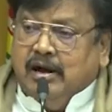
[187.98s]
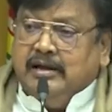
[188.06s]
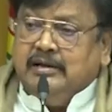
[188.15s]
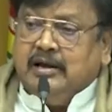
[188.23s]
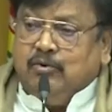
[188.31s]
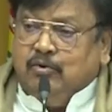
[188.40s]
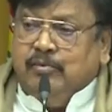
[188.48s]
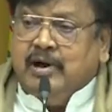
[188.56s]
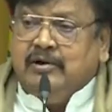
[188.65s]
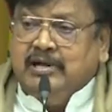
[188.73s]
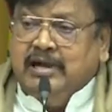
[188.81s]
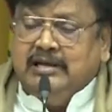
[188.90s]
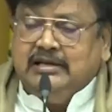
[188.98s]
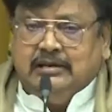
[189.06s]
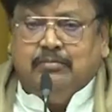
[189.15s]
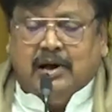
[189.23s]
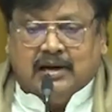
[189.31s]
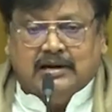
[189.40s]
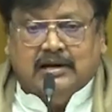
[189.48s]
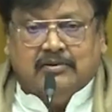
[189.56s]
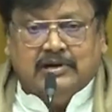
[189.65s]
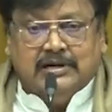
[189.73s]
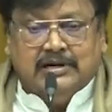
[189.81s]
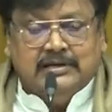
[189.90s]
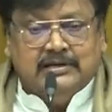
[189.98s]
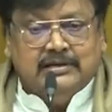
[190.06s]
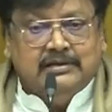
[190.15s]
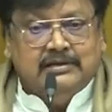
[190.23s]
ఆయన కుమారుడే ఈ రెడ్డి